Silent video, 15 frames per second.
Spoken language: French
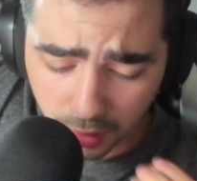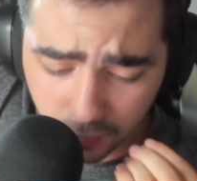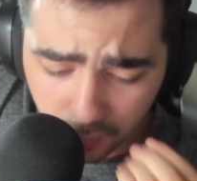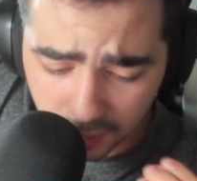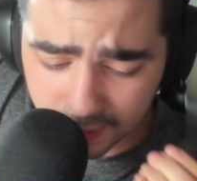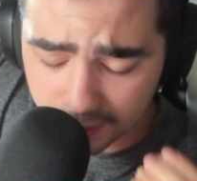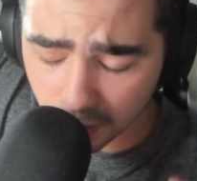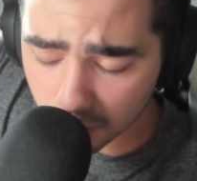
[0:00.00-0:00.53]
avoir
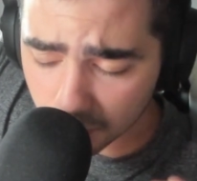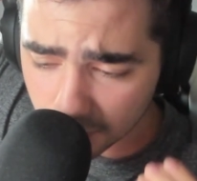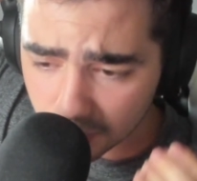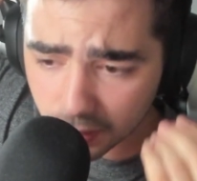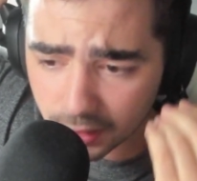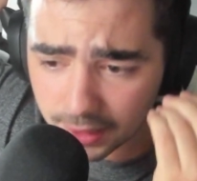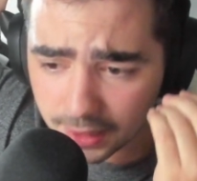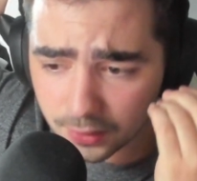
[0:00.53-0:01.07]
cette envie de
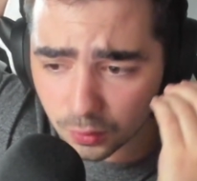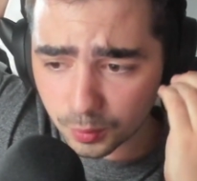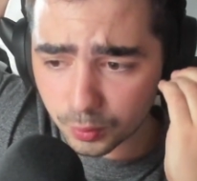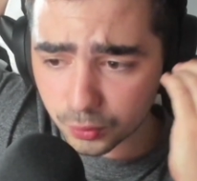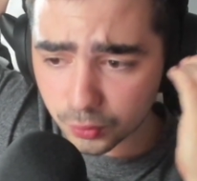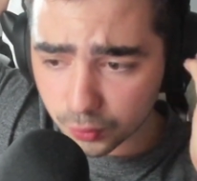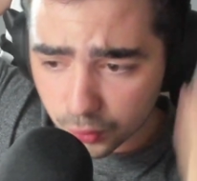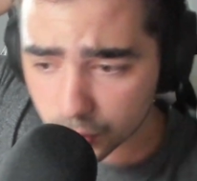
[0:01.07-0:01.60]
cliquer sur le
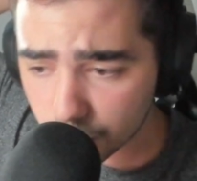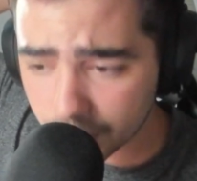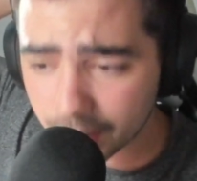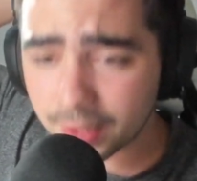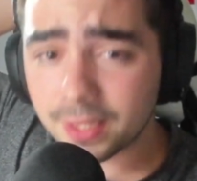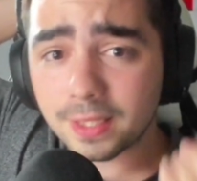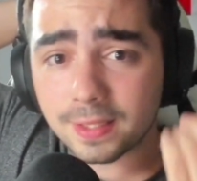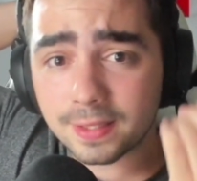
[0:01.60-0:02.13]
bouton jouer,
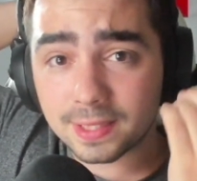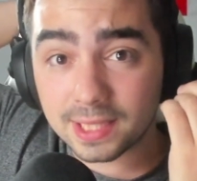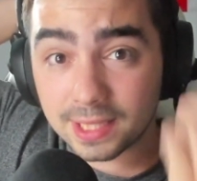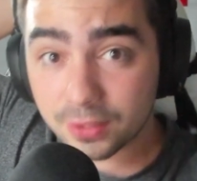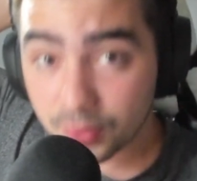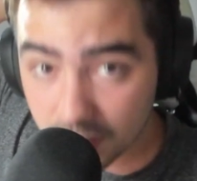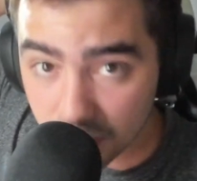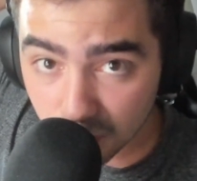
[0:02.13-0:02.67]

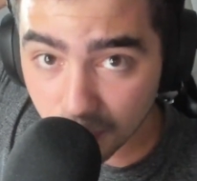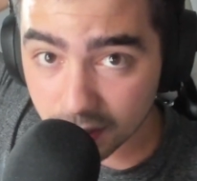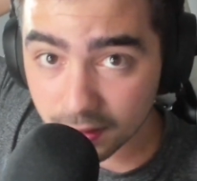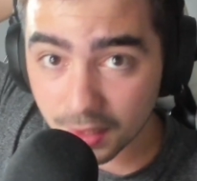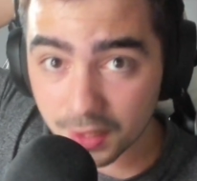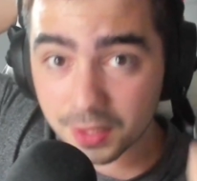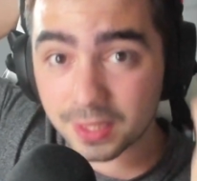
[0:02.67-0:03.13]
sélectionner son personnage